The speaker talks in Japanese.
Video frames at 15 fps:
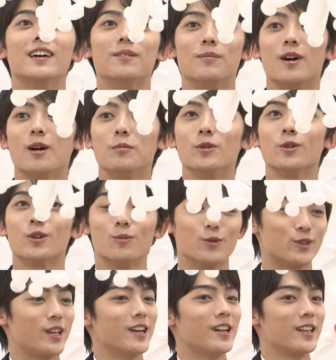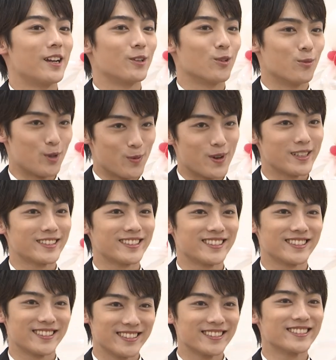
まあ、雨の日も受け入れたいと思います。